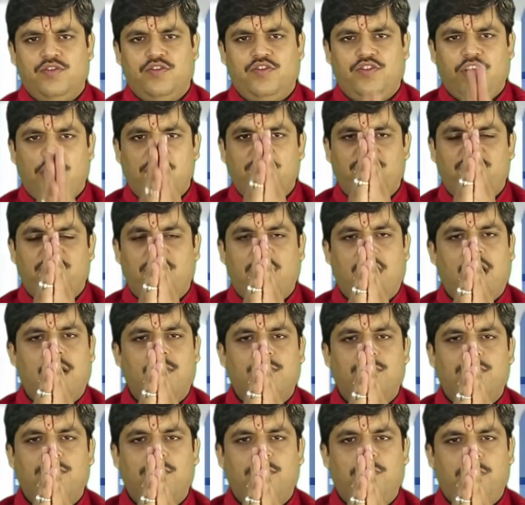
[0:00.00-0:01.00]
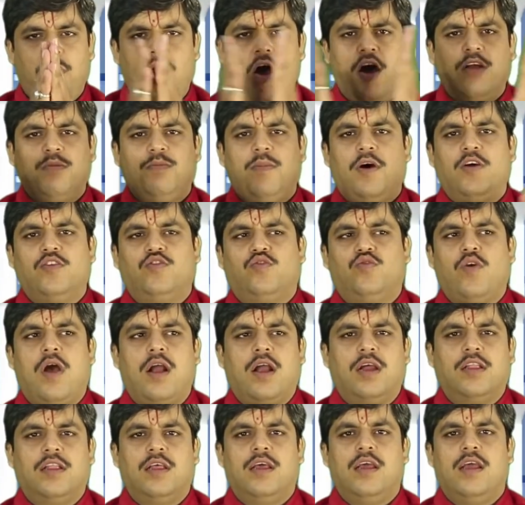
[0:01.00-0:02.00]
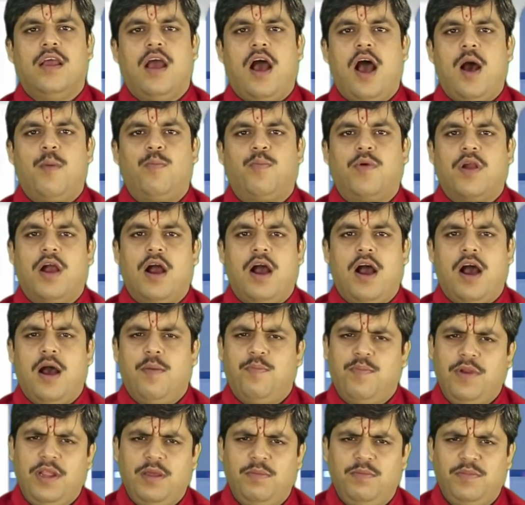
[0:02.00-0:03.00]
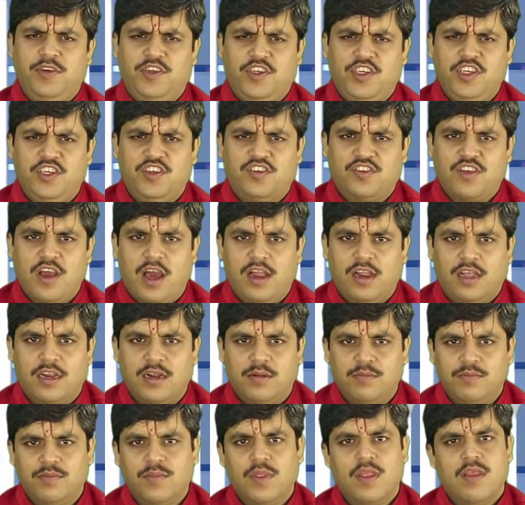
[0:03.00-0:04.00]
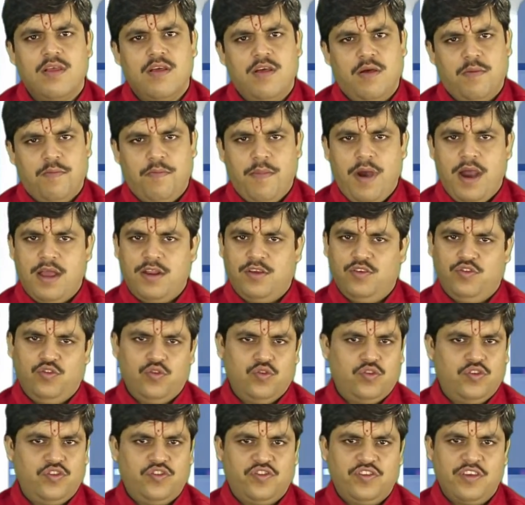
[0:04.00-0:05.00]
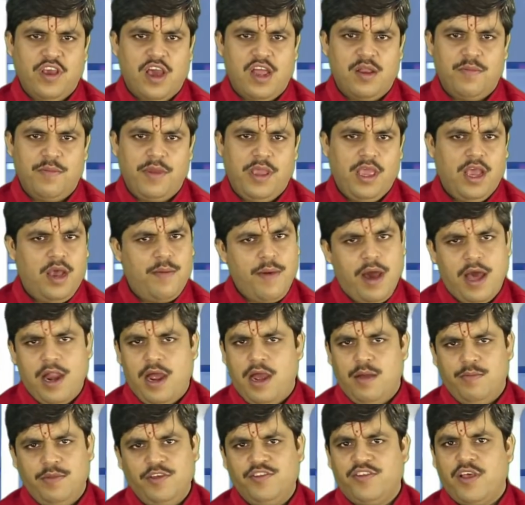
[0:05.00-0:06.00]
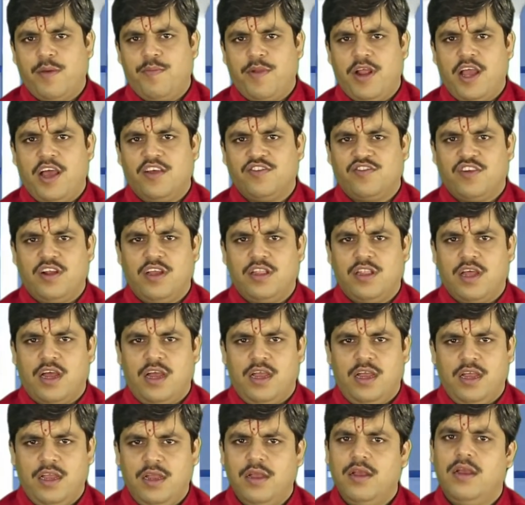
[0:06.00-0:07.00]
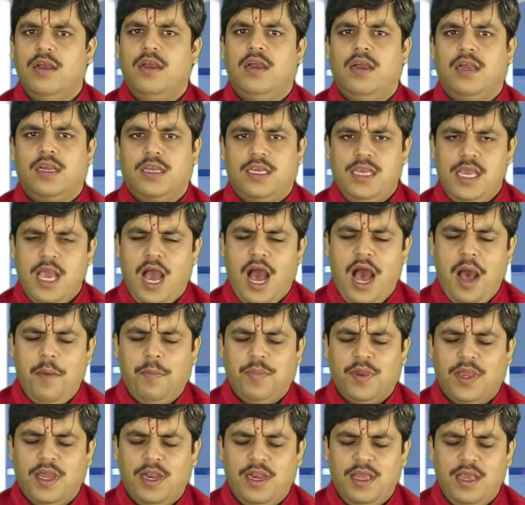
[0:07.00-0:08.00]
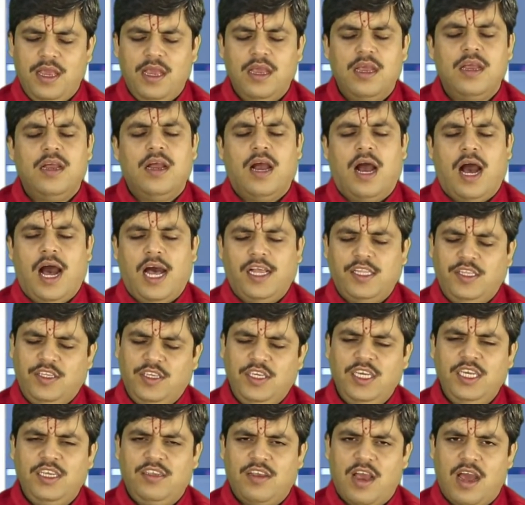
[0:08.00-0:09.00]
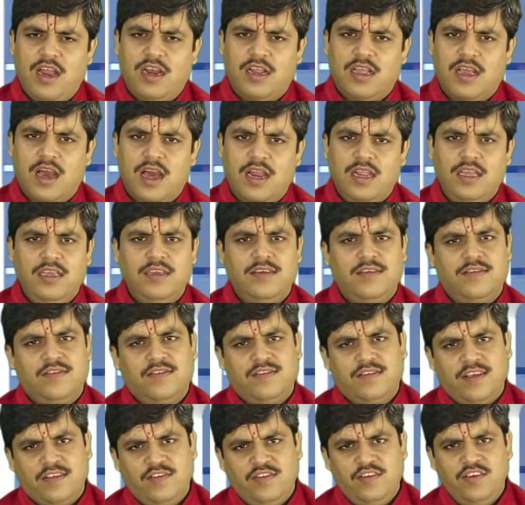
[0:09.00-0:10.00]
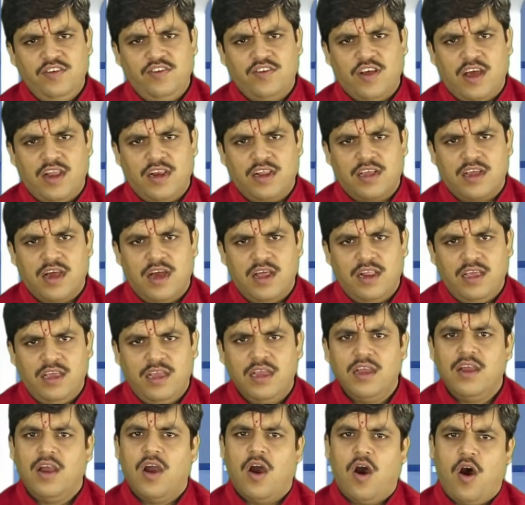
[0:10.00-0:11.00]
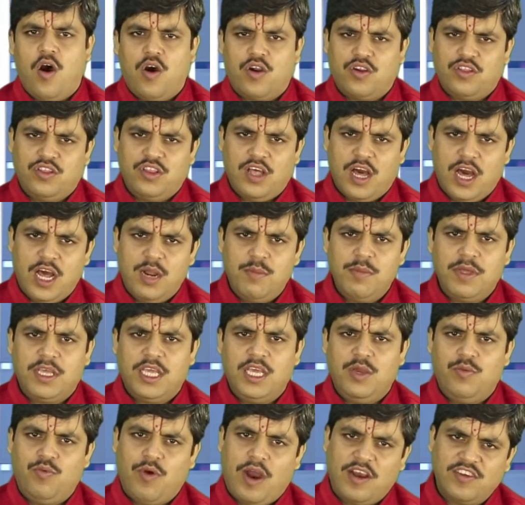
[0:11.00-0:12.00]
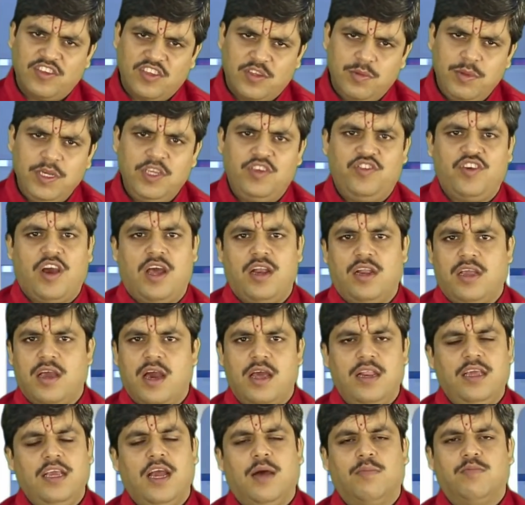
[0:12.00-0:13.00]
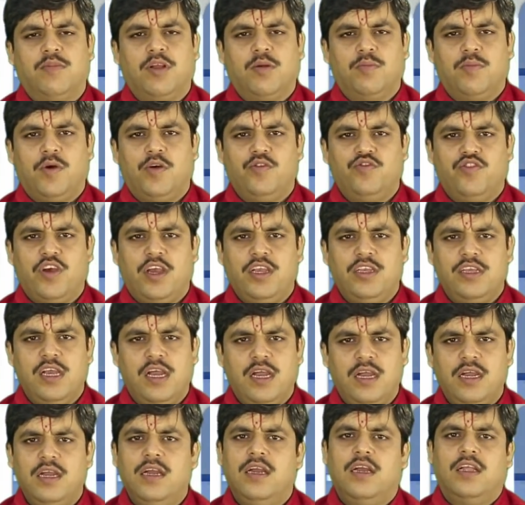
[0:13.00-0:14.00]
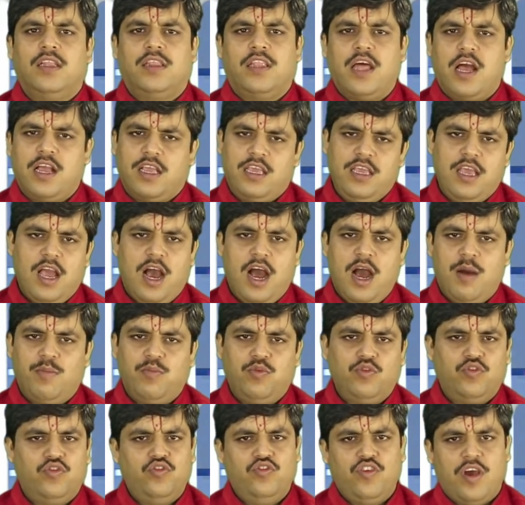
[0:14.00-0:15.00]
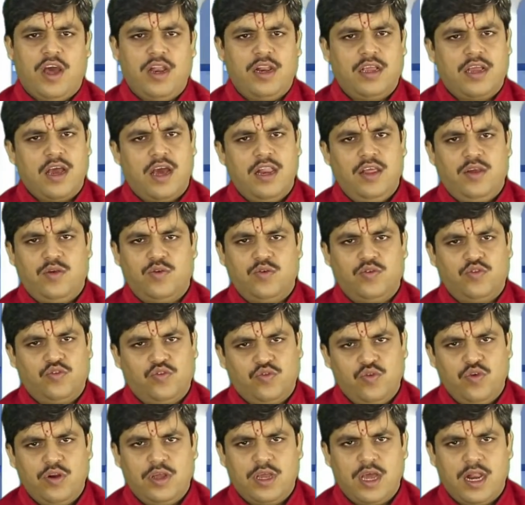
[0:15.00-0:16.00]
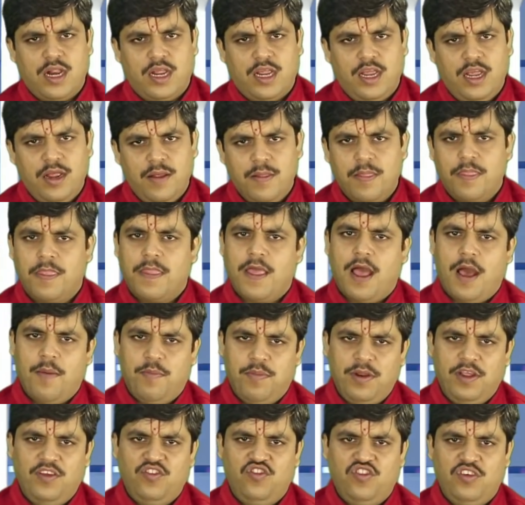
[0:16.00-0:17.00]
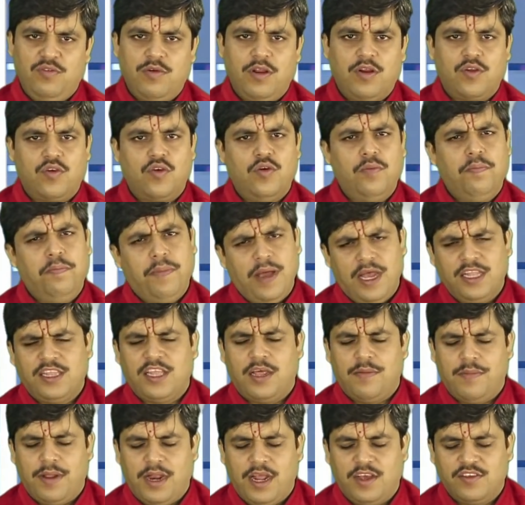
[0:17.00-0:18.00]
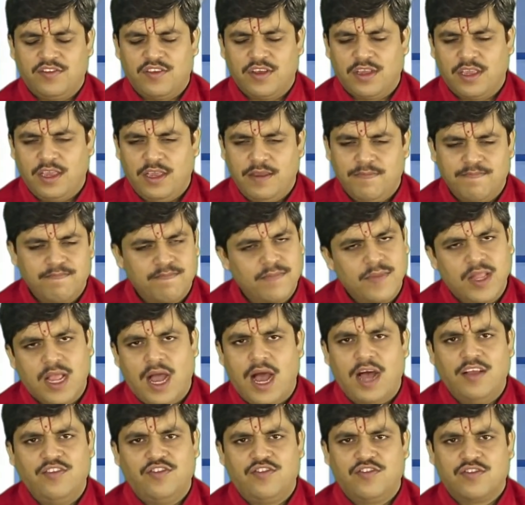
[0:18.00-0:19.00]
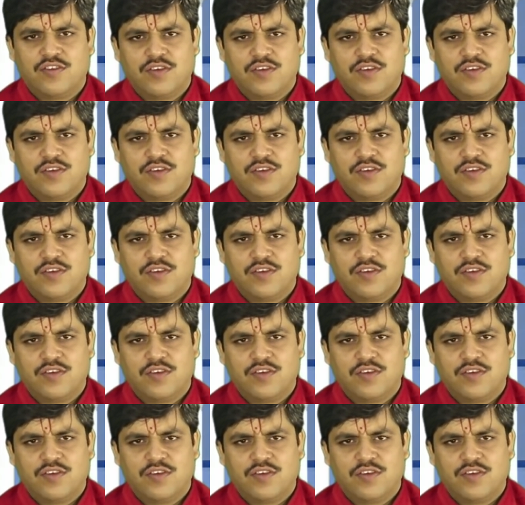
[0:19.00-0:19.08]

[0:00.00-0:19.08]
जय श्री राम बहुत बहुत स्वागत है आपका अपने विशेष कार्यक्रम मानस ज्योतिष ज्ञान में हमारा हमेशा प्रयास रहता है कि आपके लिए अच्छी जानकारी सच्ची जानकारी और धर्म की वास्तविक जानकारी आप तक पहुंचाई जाए ताकि आप उस जानकारी को सुन करके अपने जीवन को बेहतर बना सकें आज